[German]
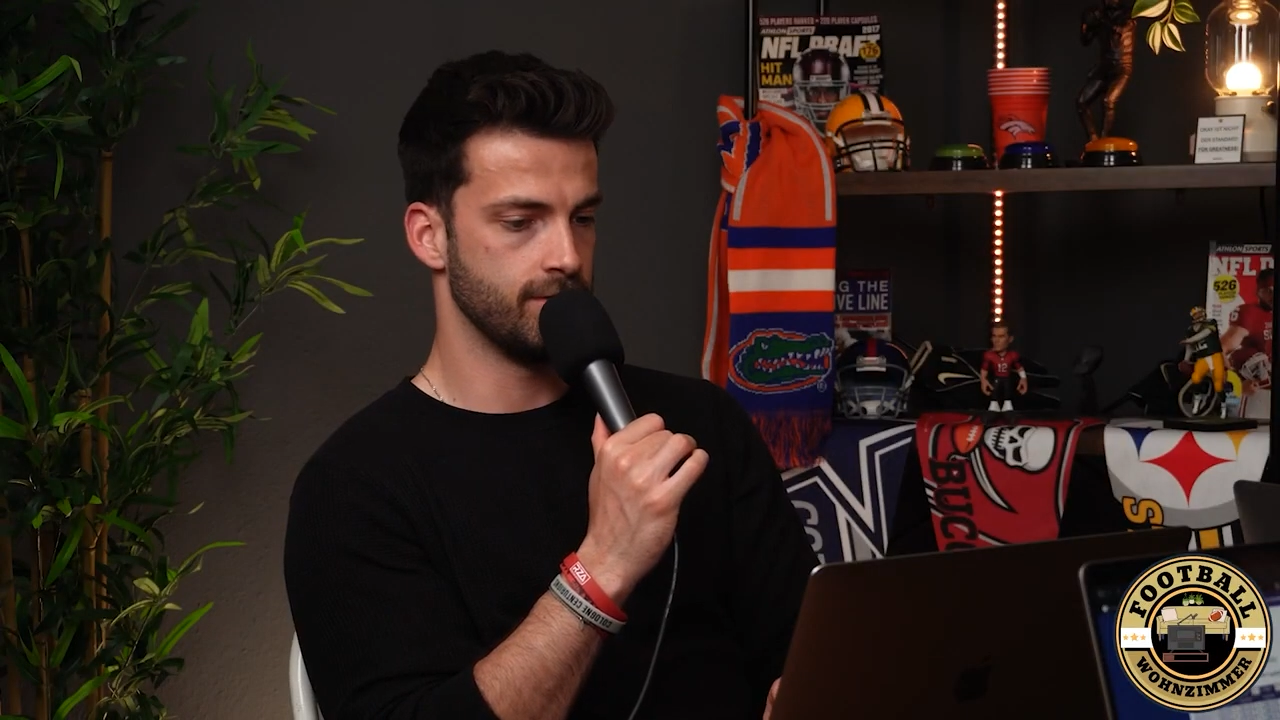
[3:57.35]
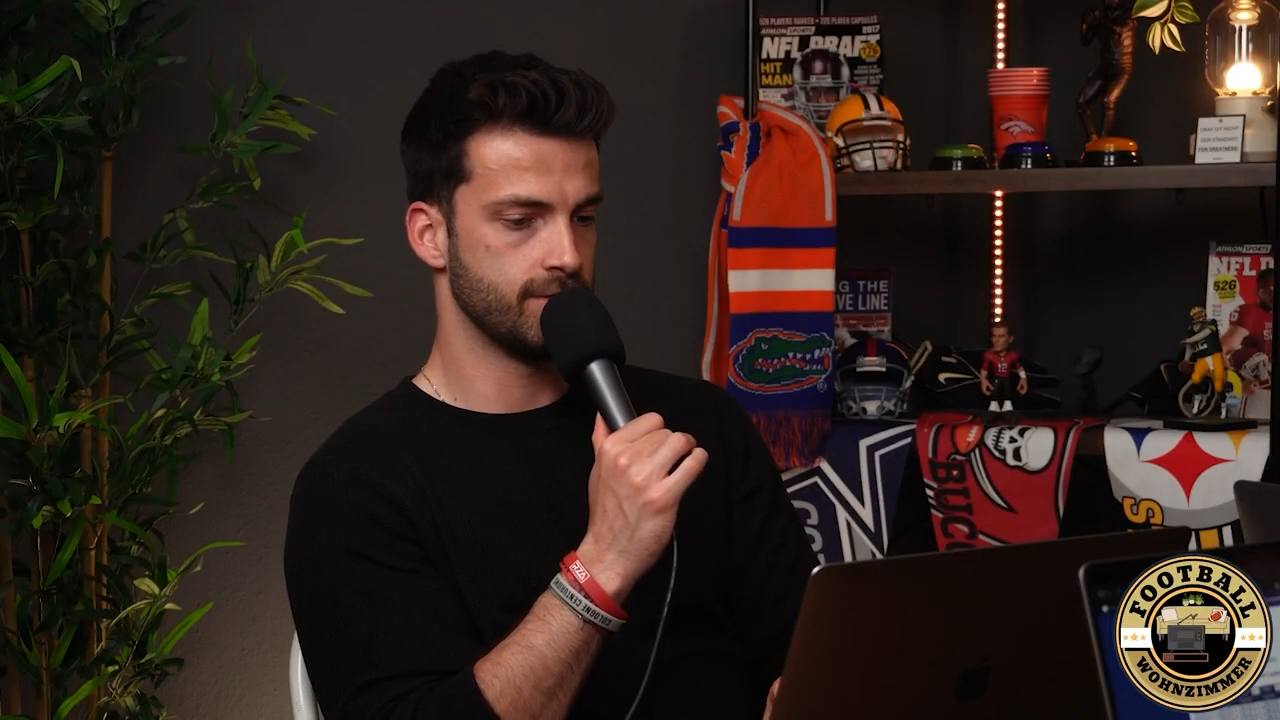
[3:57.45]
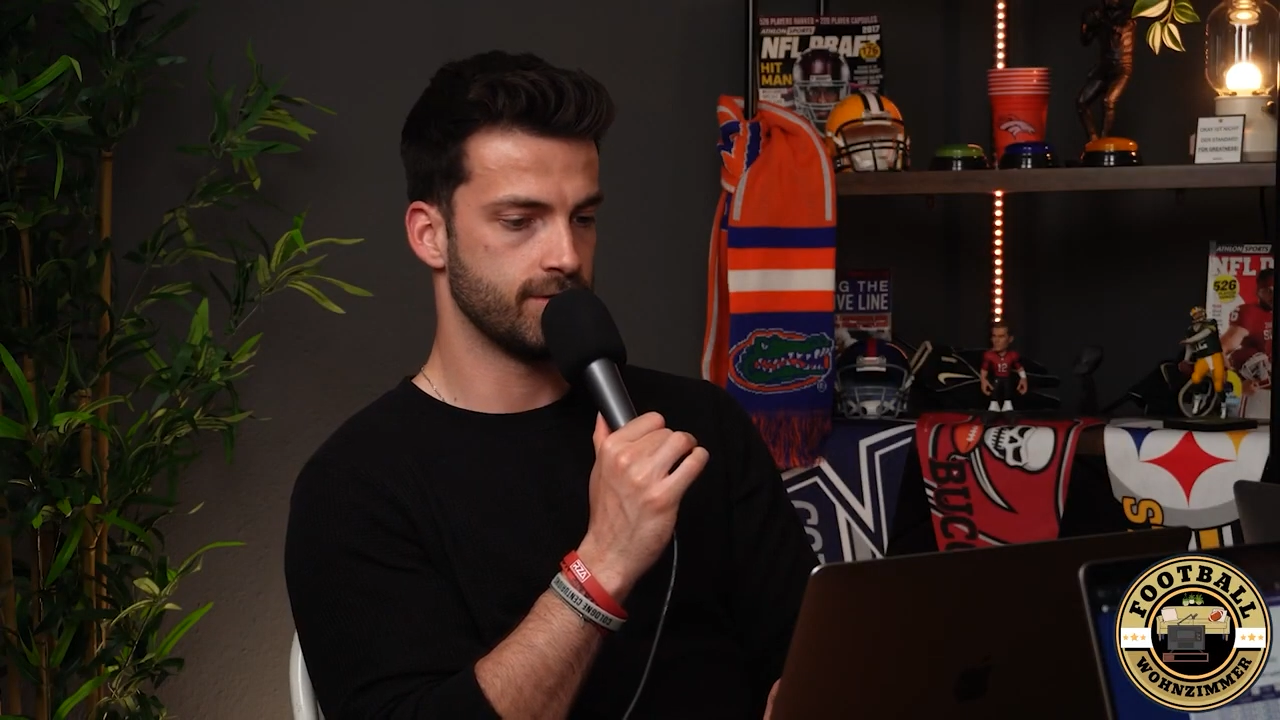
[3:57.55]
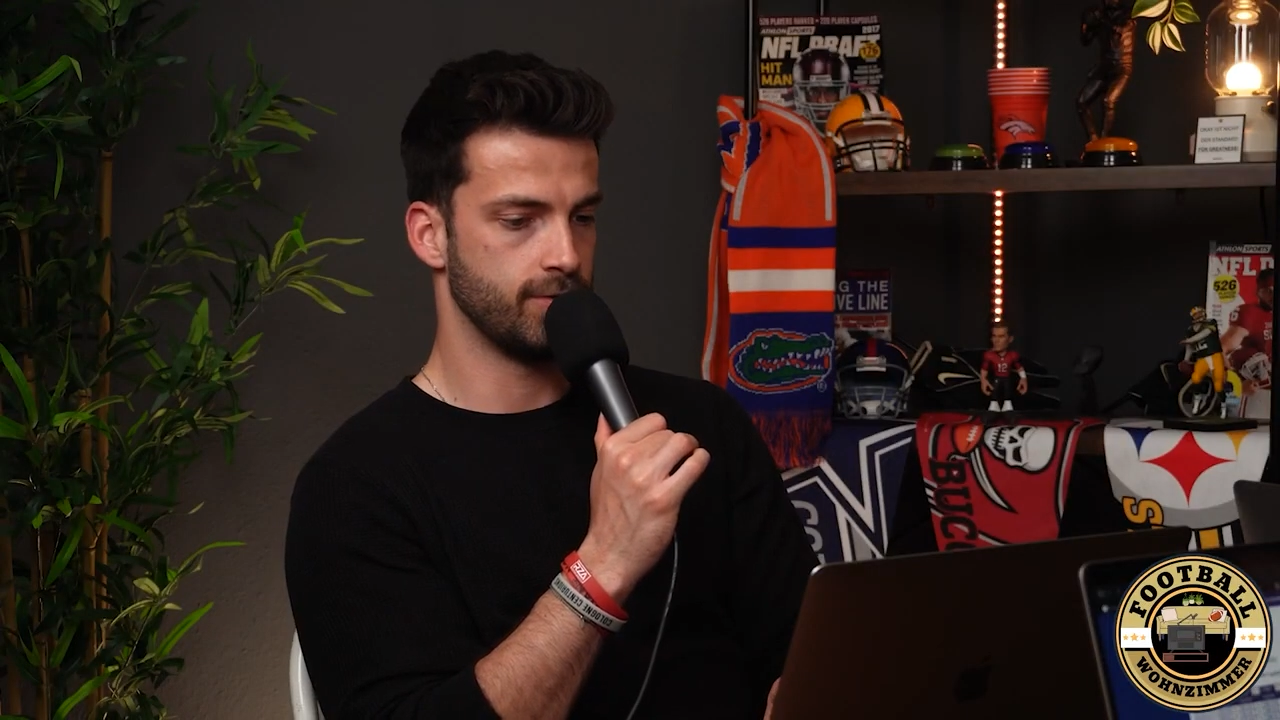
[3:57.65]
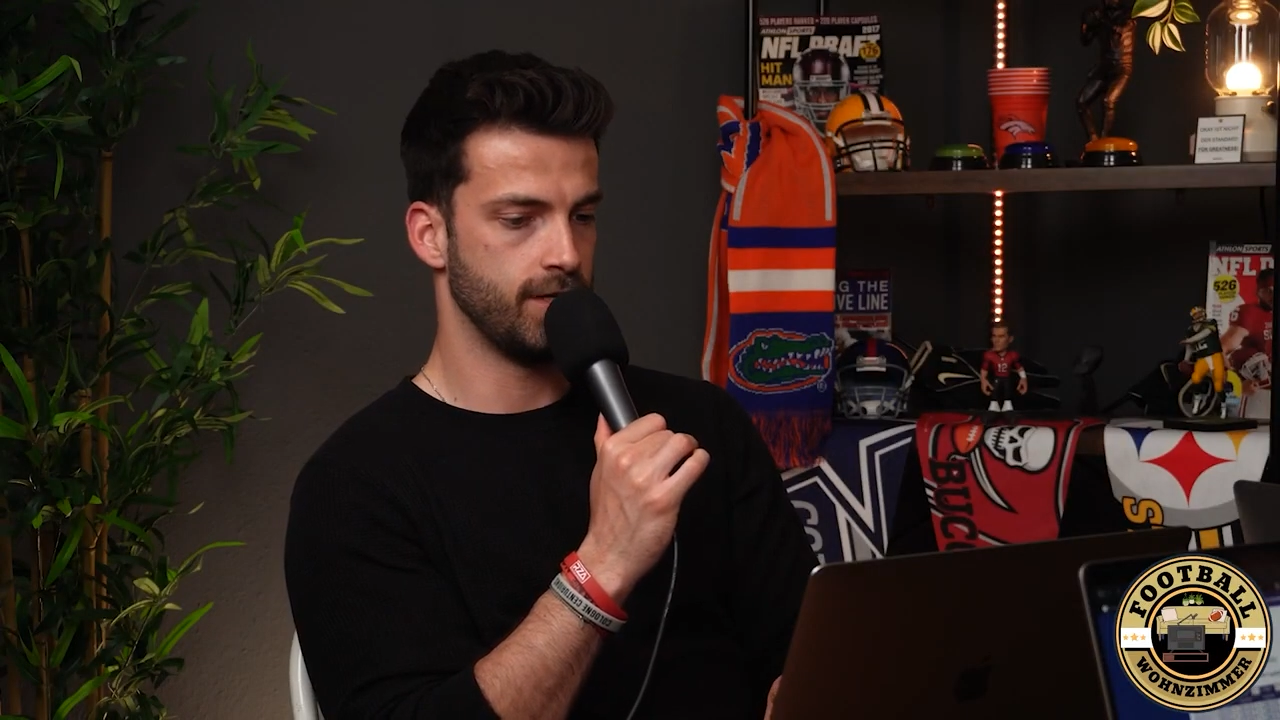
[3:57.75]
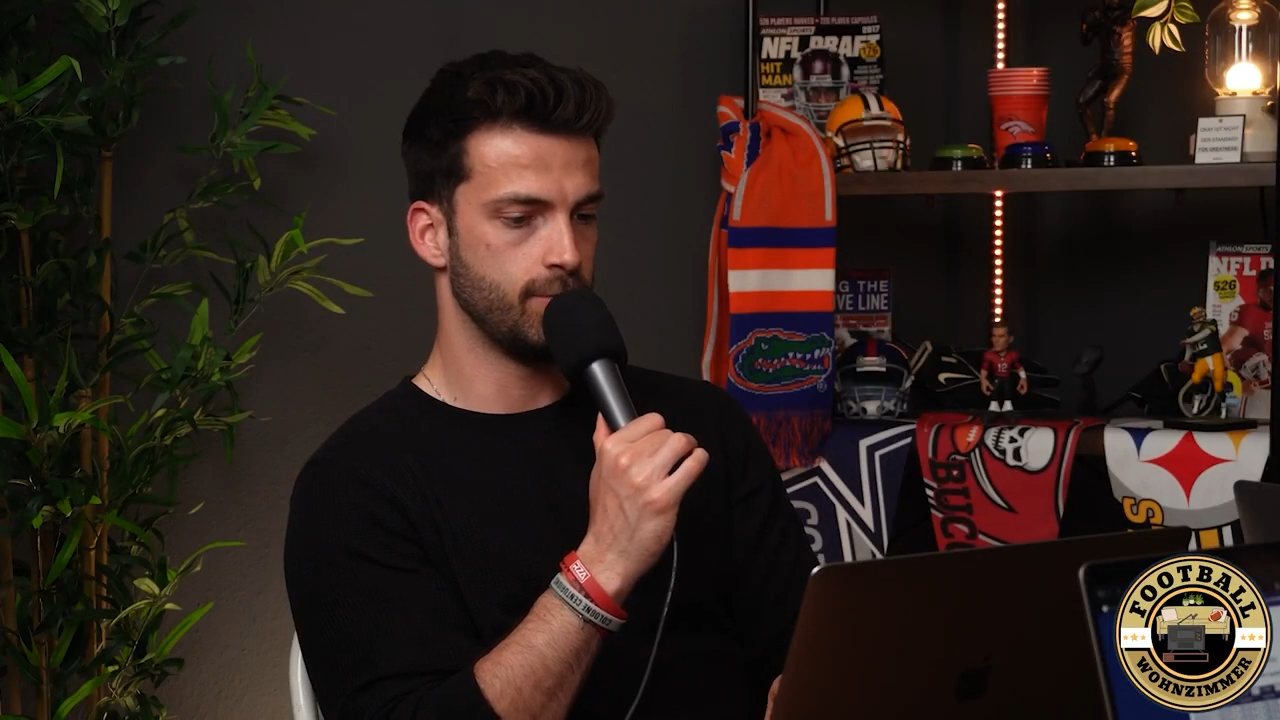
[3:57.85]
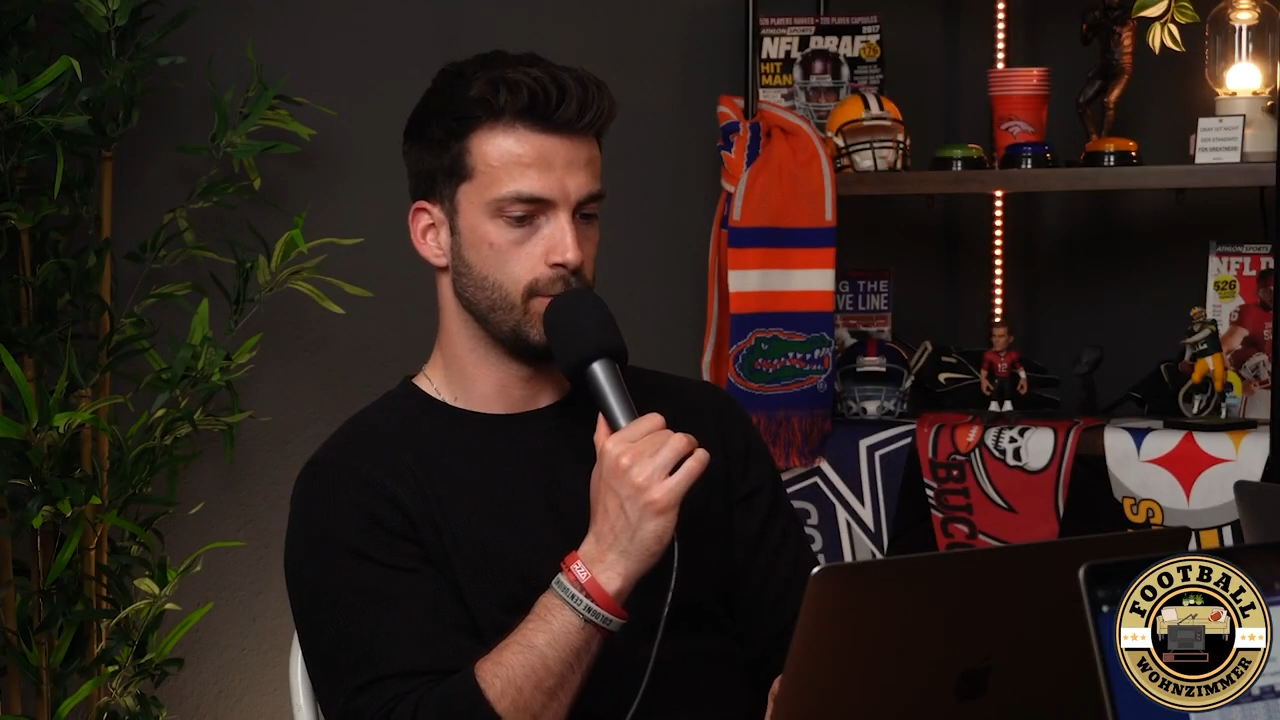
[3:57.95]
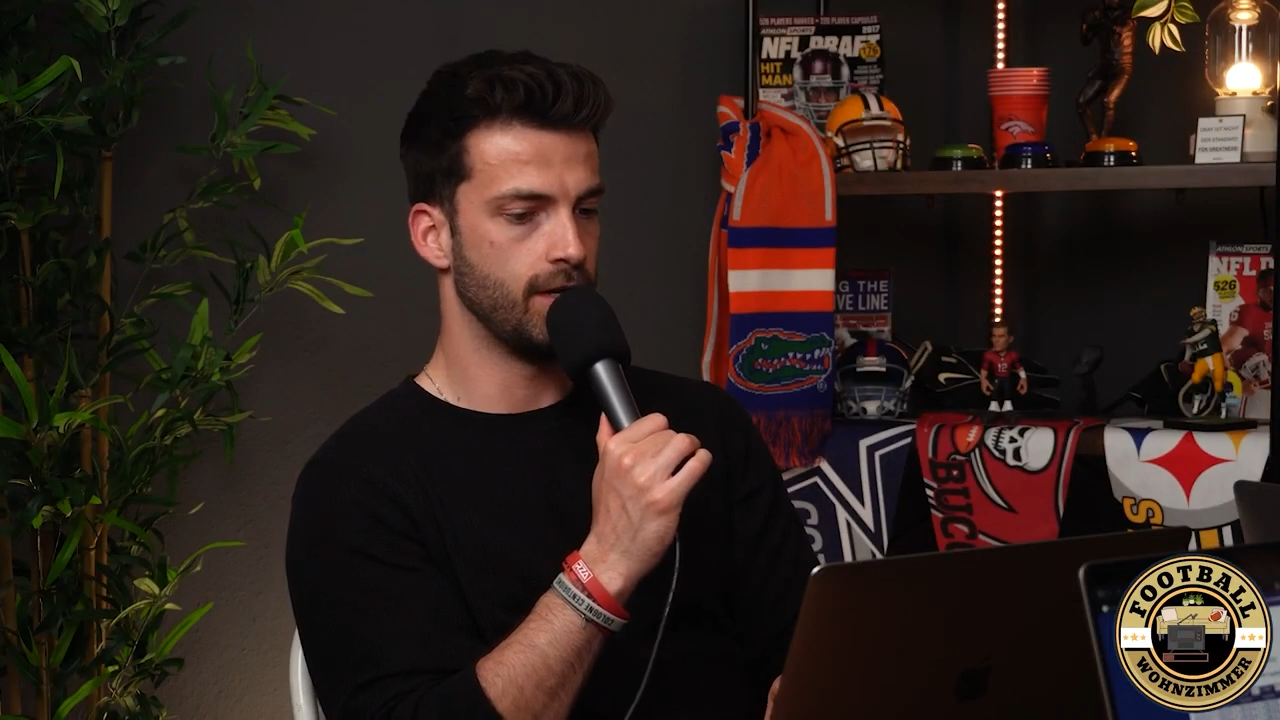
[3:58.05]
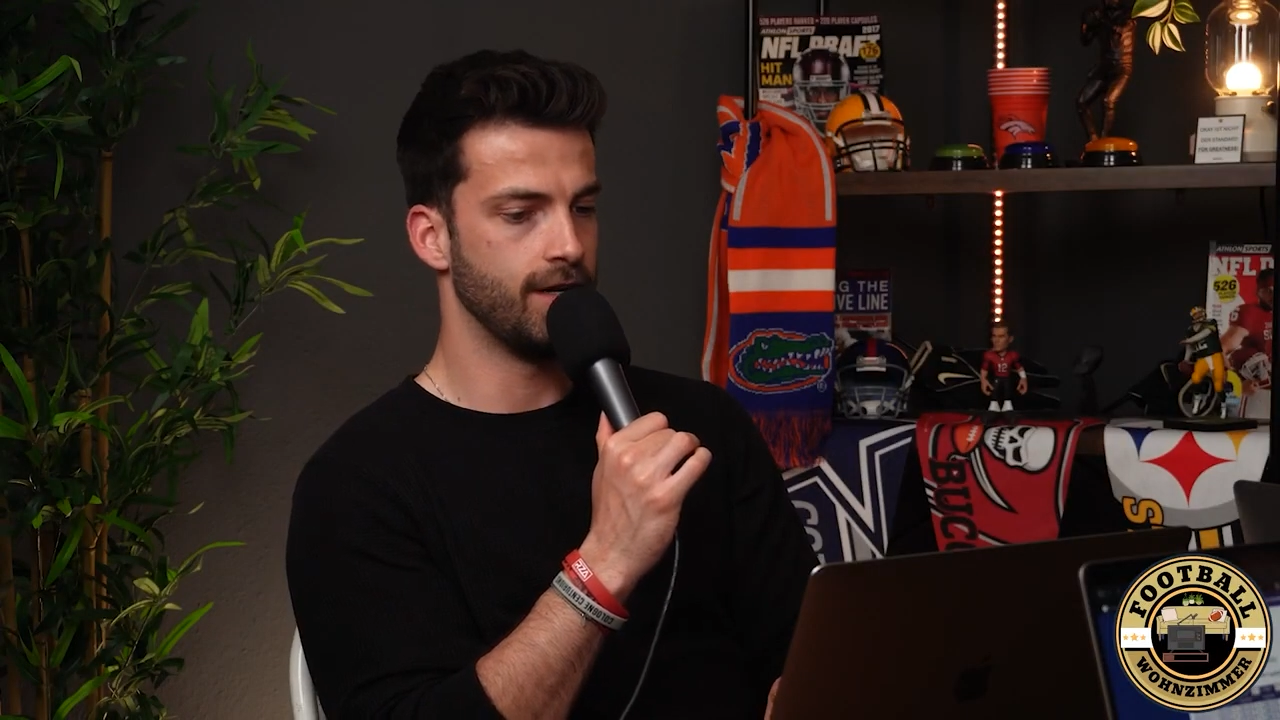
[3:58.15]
this trade will